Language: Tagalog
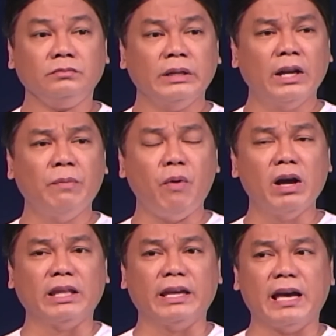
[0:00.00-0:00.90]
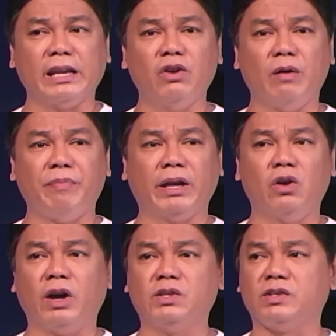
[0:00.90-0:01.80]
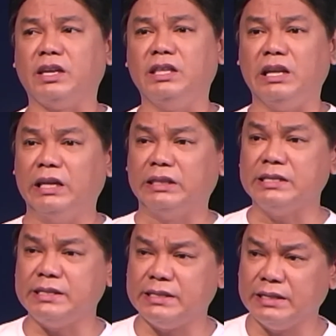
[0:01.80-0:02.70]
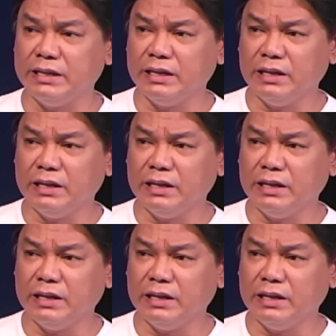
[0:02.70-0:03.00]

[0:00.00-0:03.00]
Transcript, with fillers: Ano po ang nangyari no ang Panginoong Iso sa inilitis